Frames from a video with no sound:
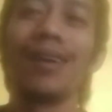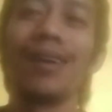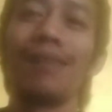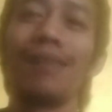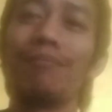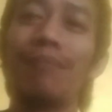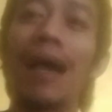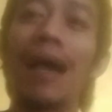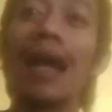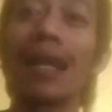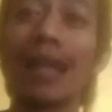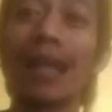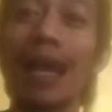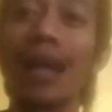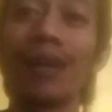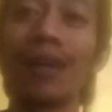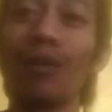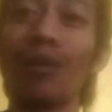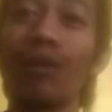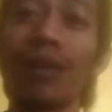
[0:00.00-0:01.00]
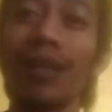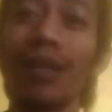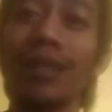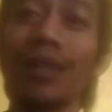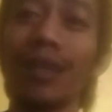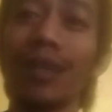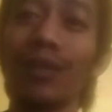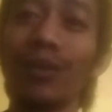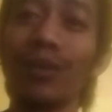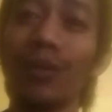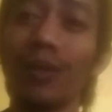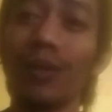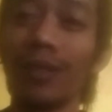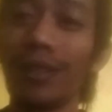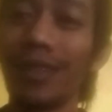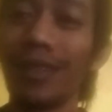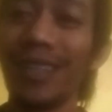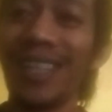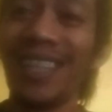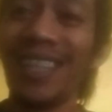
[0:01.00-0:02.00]
parah gokilnya tuh
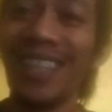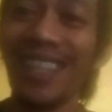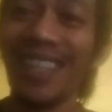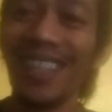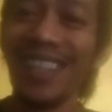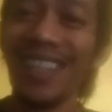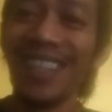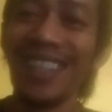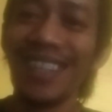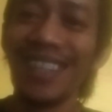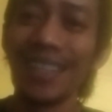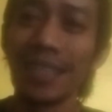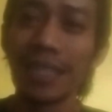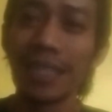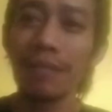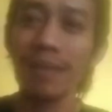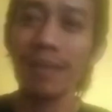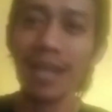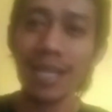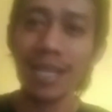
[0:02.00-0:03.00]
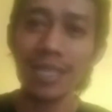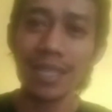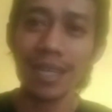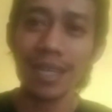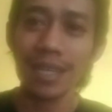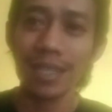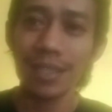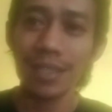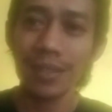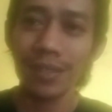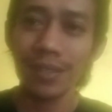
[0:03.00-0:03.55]
terima kasih Kang Ajo